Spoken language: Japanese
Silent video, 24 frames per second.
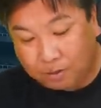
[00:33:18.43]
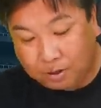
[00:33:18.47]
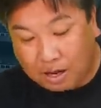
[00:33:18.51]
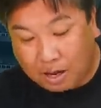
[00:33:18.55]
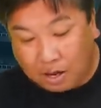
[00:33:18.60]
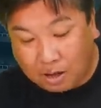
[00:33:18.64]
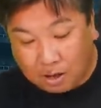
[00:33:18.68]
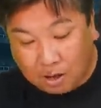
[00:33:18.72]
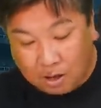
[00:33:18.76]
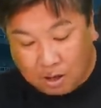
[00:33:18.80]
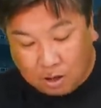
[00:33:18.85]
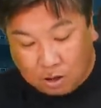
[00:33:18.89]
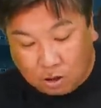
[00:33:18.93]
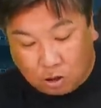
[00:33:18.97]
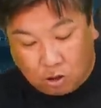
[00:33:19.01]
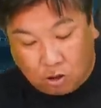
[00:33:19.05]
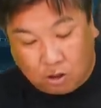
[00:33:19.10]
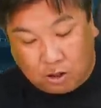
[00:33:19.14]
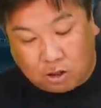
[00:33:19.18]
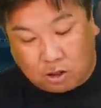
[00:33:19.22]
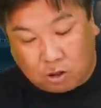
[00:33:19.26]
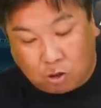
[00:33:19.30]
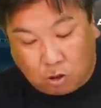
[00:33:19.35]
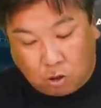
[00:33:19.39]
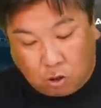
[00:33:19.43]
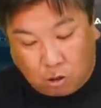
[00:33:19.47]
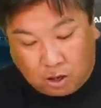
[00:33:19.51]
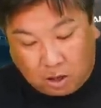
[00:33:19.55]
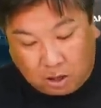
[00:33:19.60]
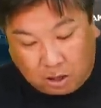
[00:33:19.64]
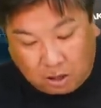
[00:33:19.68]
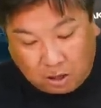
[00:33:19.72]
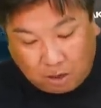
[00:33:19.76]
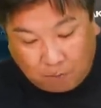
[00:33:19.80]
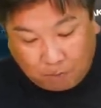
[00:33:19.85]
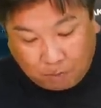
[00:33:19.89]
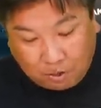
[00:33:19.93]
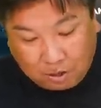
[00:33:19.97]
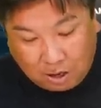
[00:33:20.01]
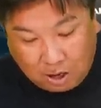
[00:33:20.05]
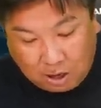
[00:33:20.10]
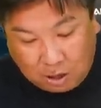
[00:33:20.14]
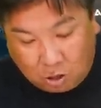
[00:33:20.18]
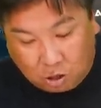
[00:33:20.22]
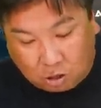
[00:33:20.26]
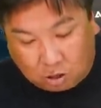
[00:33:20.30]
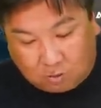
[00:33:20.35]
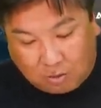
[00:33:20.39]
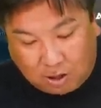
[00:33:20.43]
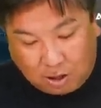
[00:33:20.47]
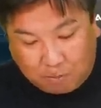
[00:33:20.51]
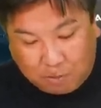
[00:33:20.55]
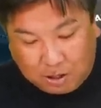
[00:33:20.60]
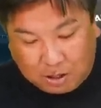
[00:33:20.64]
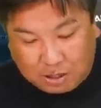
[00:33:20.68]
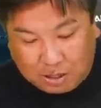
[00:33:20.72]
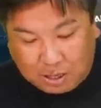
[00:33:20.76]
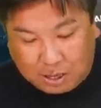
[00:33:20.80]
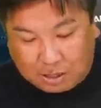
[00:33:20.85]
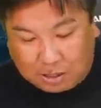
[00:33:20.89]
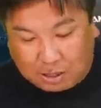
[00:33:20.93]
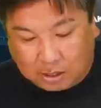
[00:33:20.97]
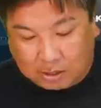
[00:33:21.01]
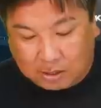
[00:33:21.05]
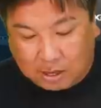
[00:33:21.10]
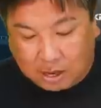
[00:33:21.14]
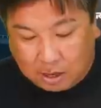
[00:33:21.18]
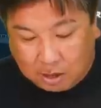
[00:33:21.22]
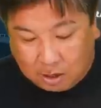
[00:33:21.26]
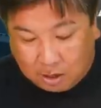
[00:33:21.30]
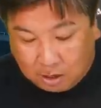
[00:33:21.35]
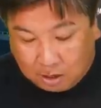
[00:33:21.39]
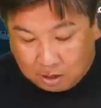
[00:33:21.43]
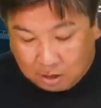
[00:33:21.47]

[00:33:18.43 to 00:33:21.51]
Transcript: ね、中日の攻撃、え広島はピッチャー矢崎で、